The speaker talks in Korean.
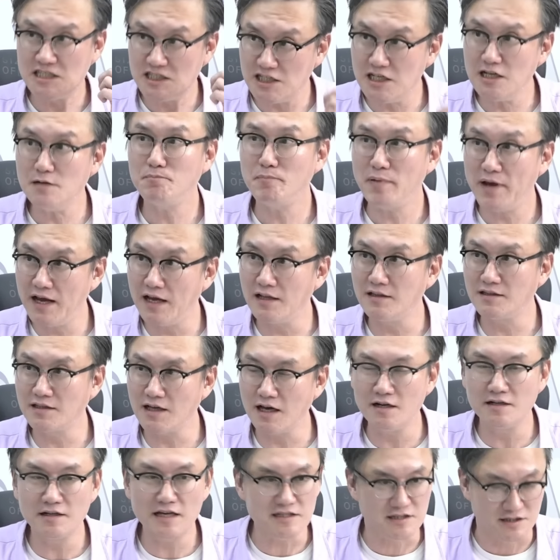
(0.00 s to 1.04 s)

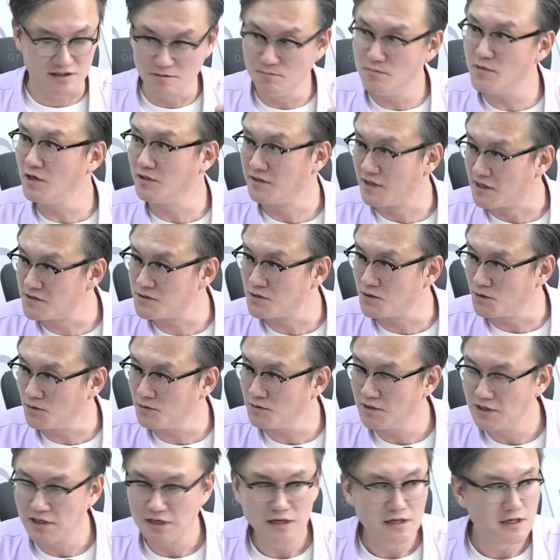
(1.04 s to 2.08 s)
실패했다는 게
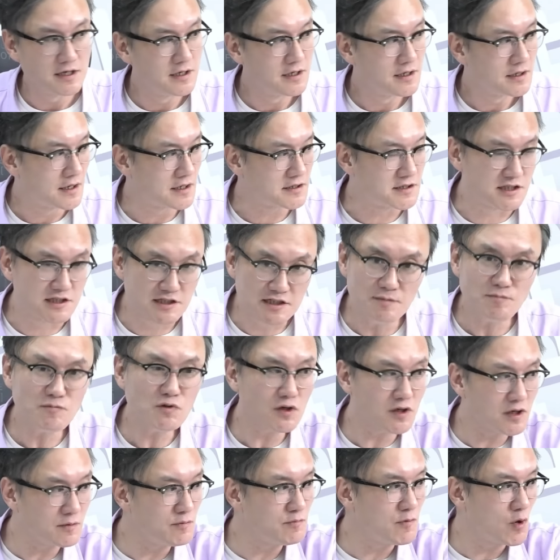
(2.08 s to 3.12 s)
증명됐어요. 네. 그러니까
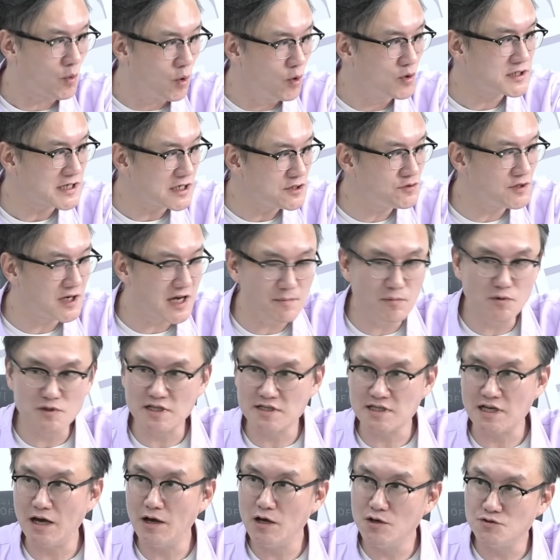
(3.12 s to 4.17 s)
지금도 여러분 뭐 공산주의 해보자,
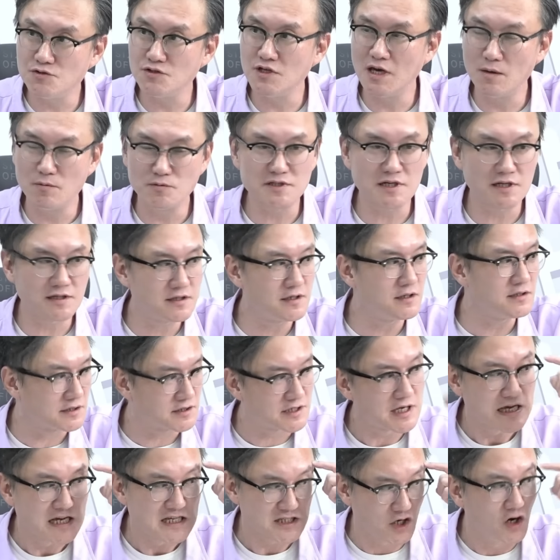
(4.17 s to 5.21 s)
사회주의 해보자는 건
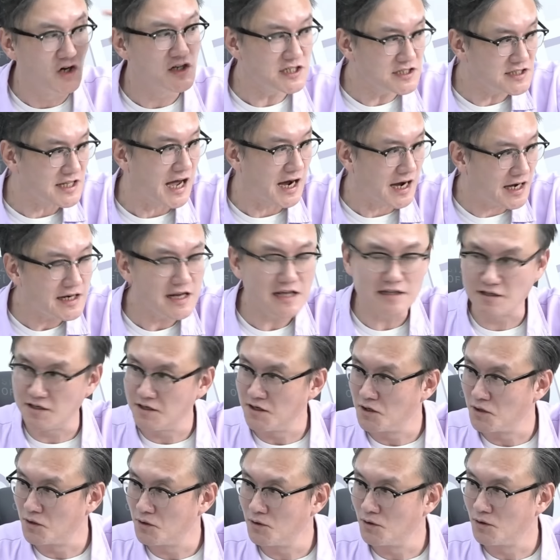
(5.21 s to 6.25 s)
음. 정신 나간
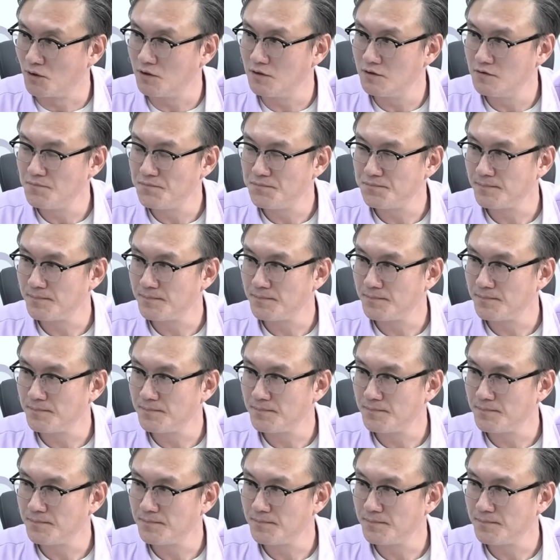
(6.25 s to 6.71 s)
애들이에요. 아, 형